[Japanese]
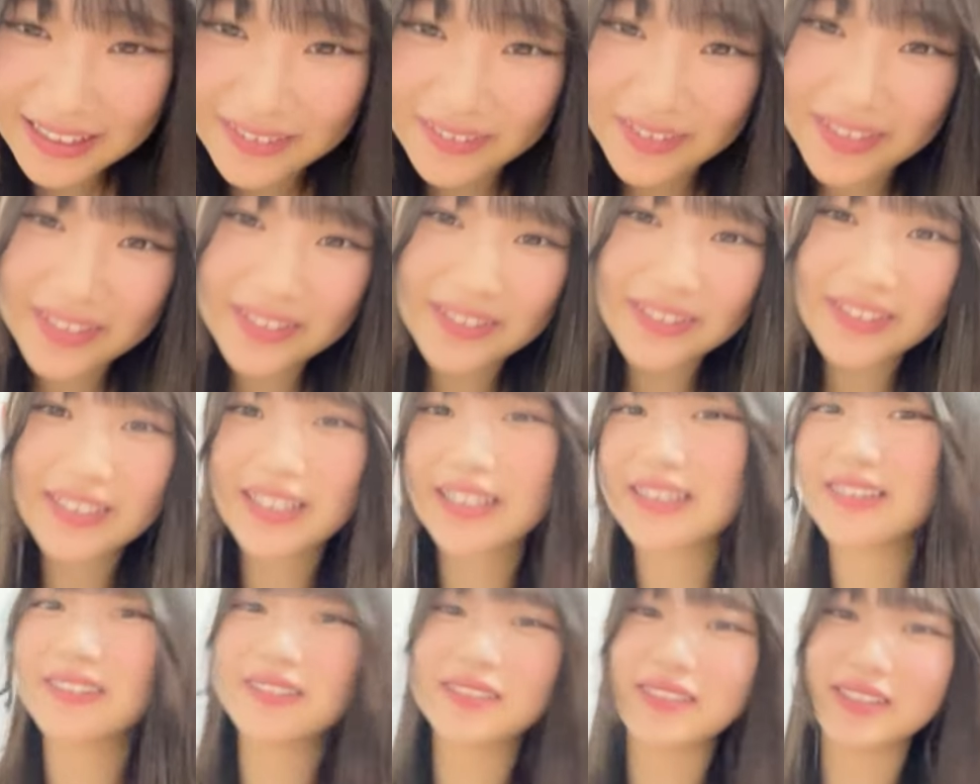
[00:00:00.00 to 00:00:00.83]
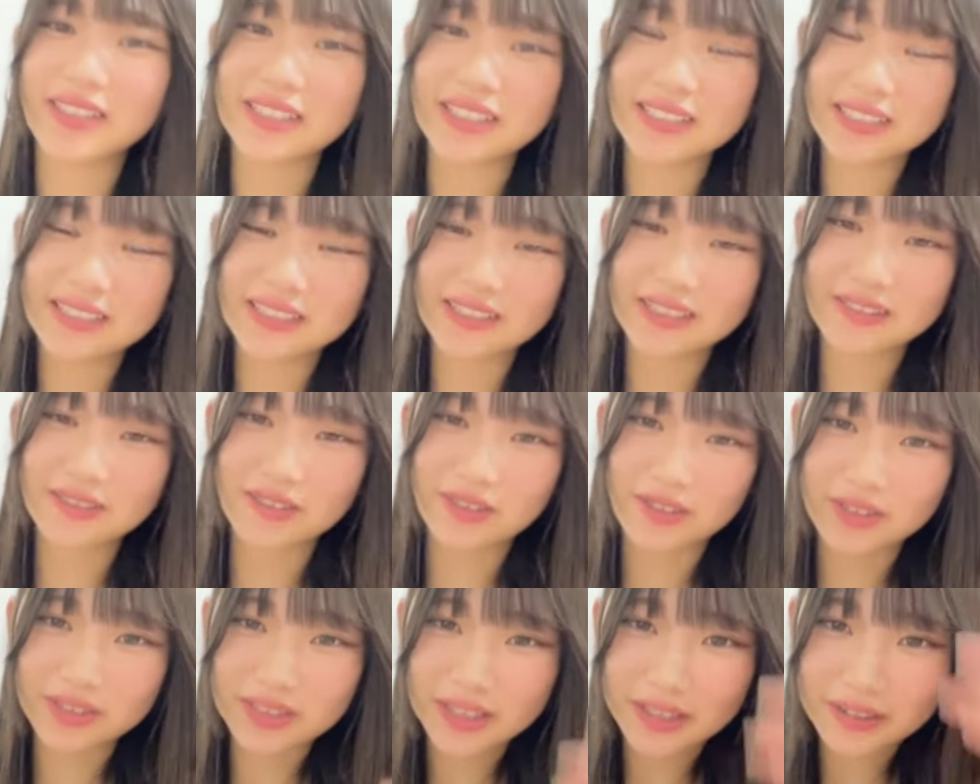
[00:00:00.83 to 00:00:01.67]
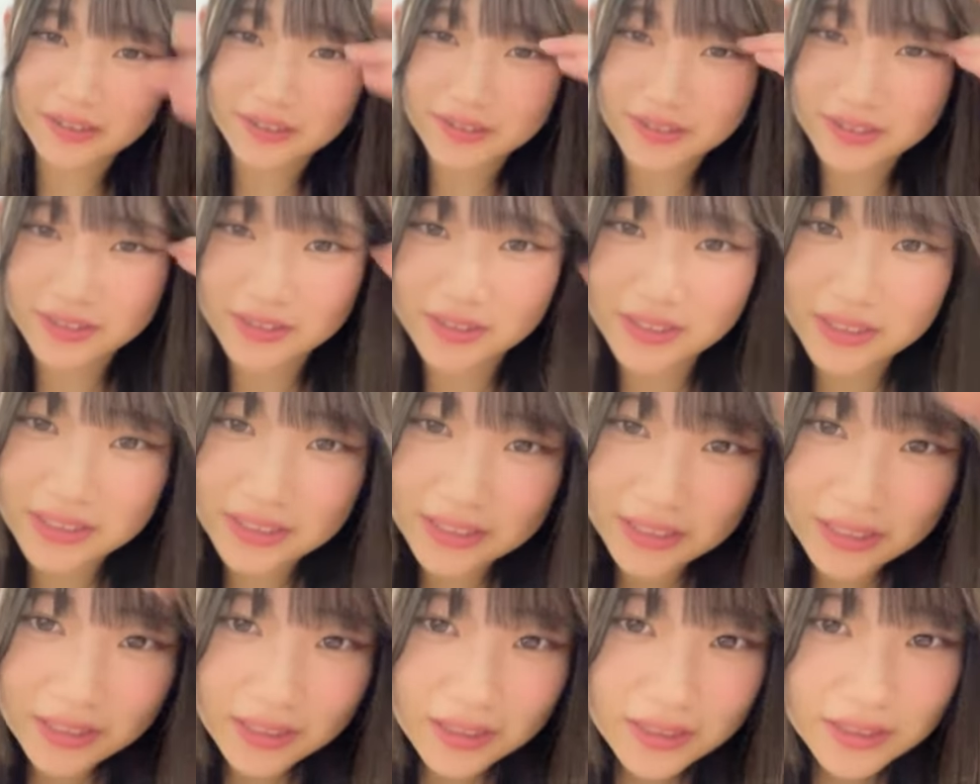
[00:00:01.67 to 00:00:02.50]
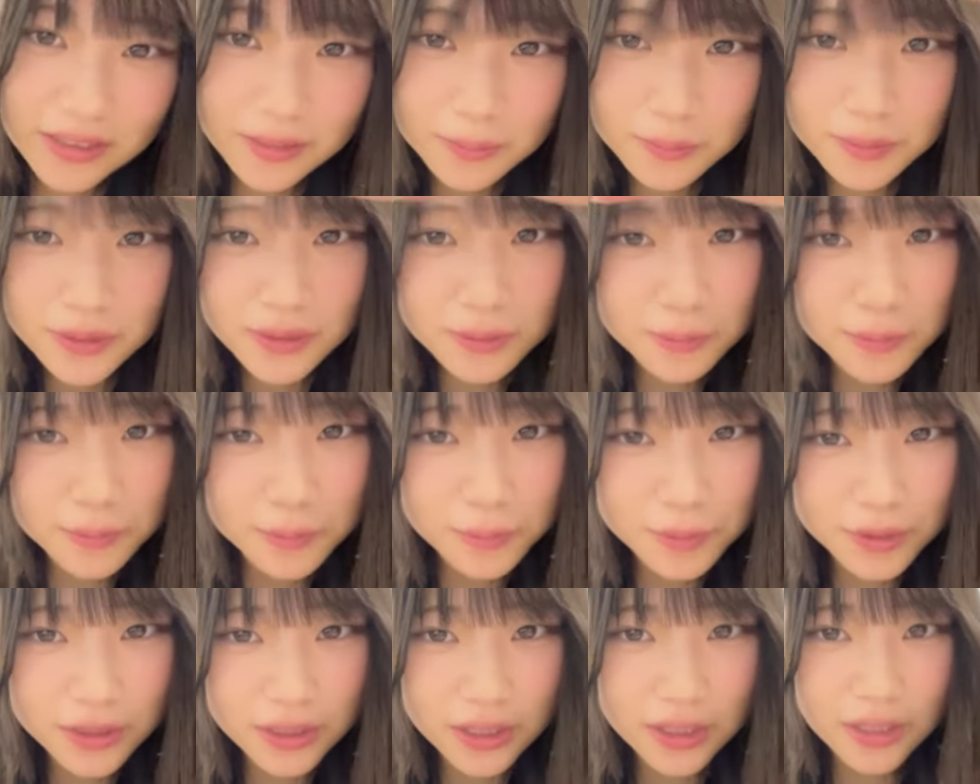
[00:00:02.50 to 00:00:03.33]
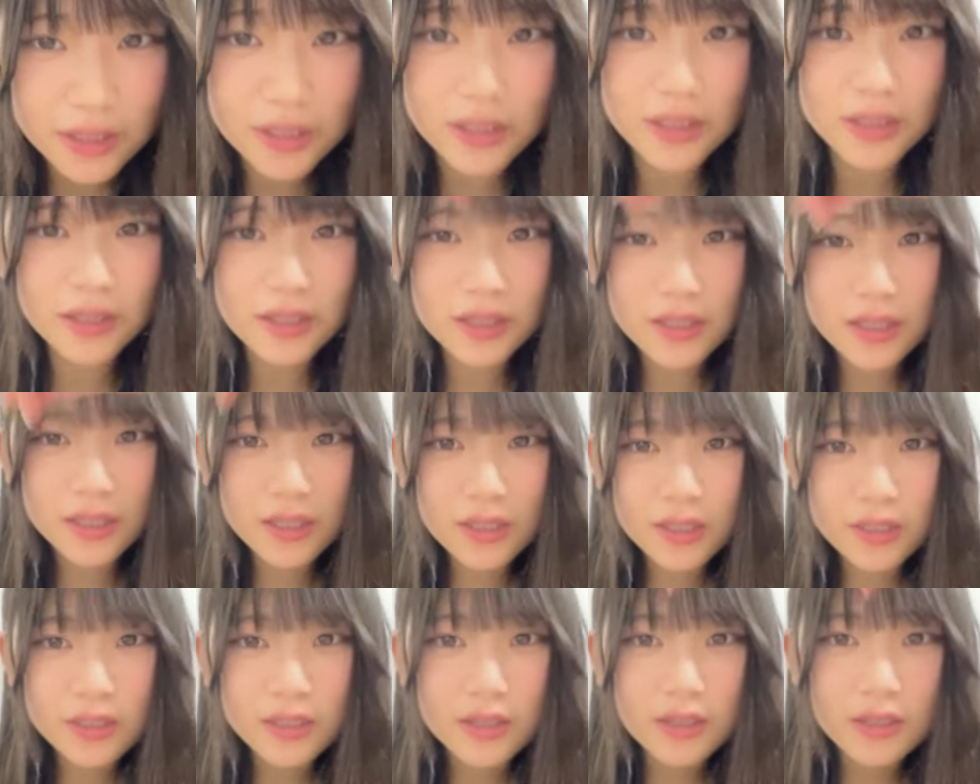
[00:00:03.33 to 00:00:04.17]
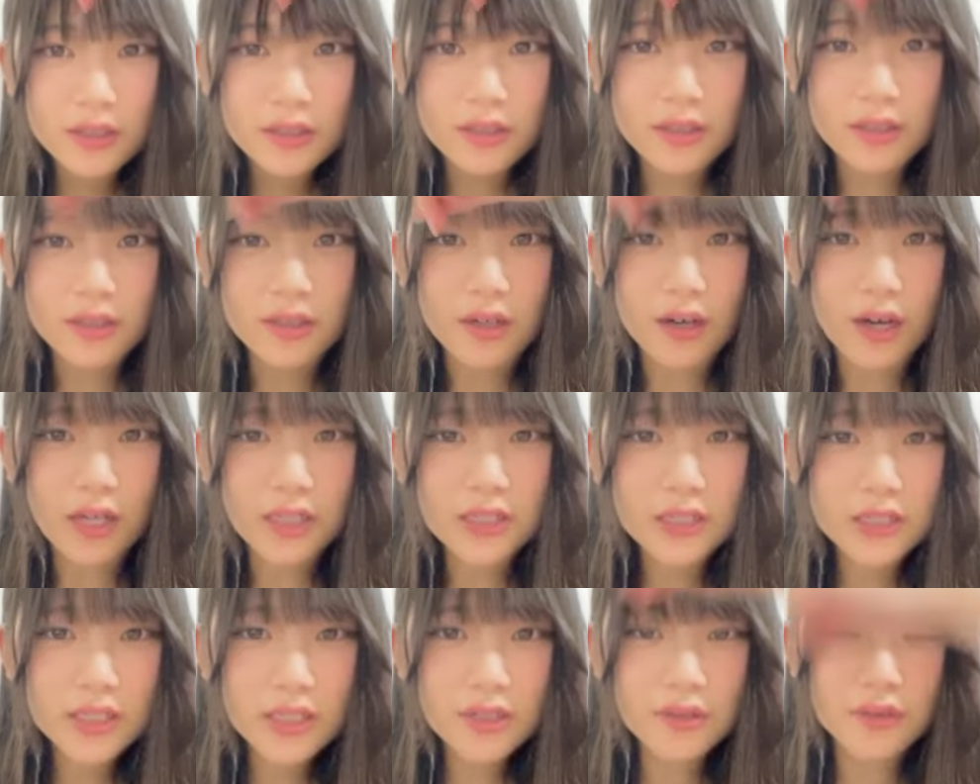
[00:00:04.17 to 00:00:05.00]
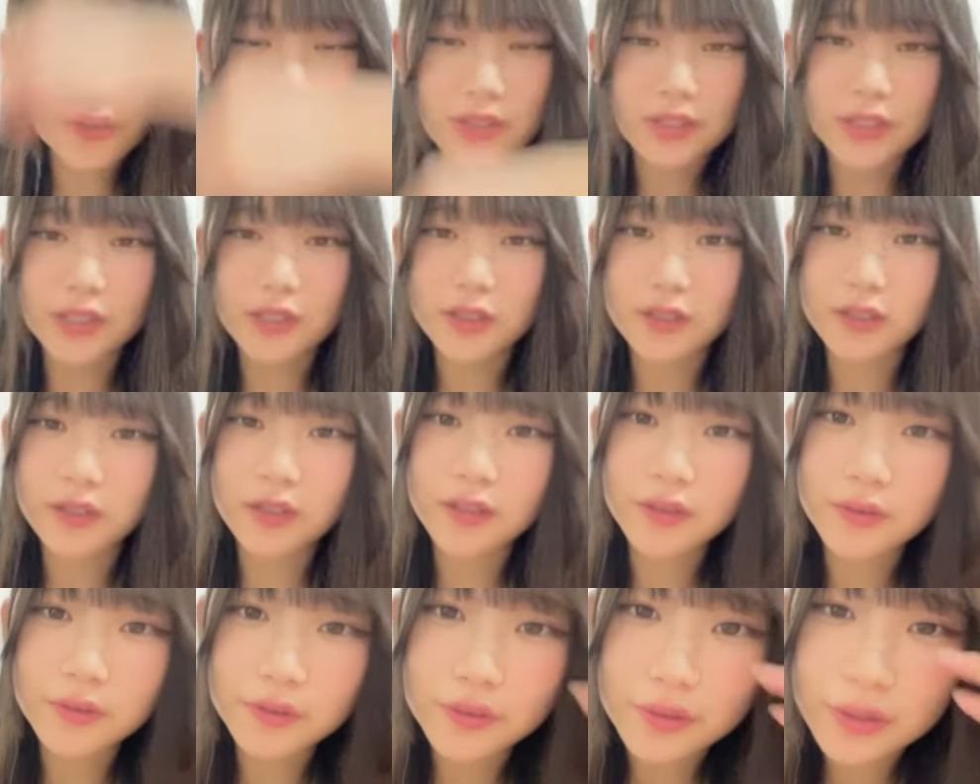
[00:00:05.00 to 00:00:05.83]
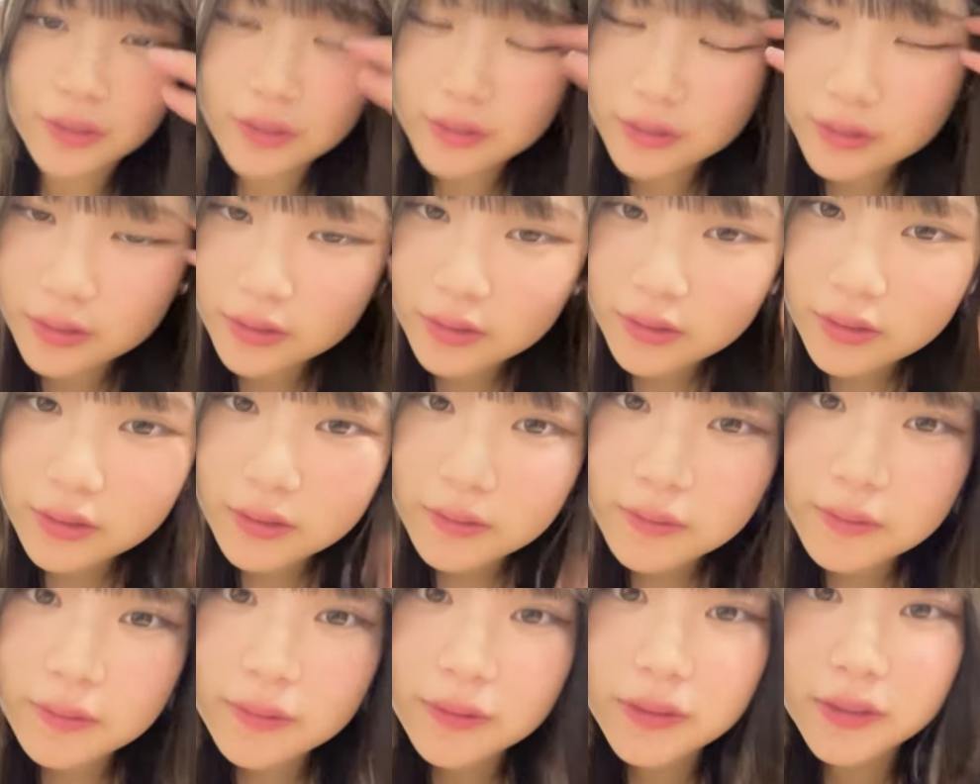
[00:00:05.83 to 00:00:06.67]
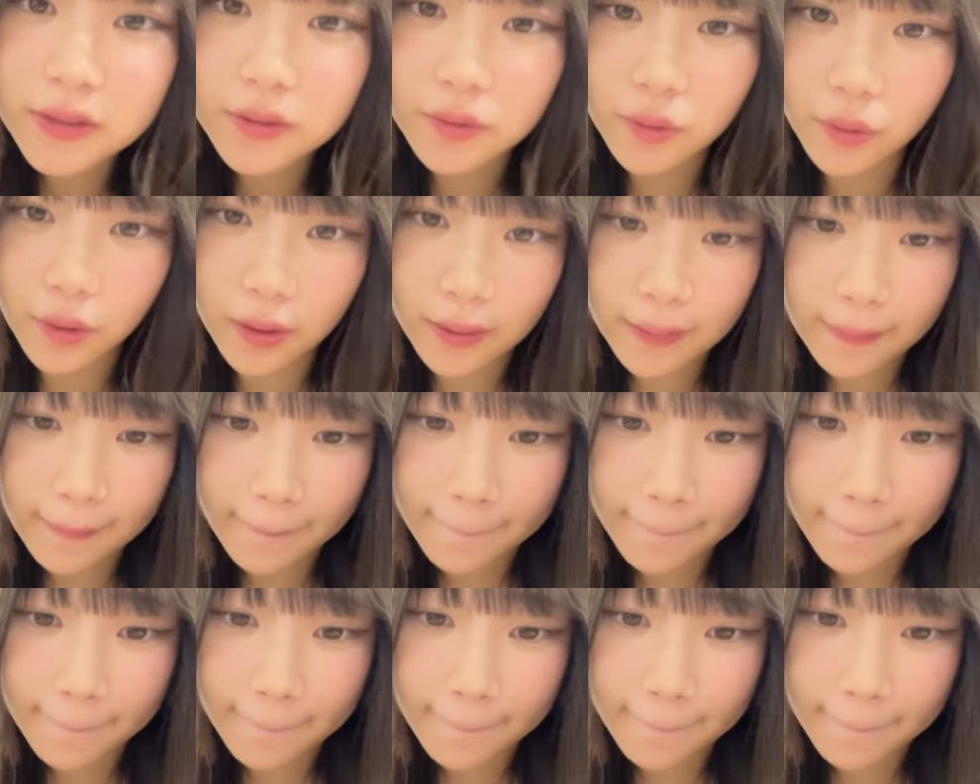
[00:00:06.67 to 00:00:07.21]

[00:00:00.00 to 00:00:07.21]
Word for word: マリオカートとかすぐコースアウトするしさつむつむもさなんか8000とかしかいかないよいやスコ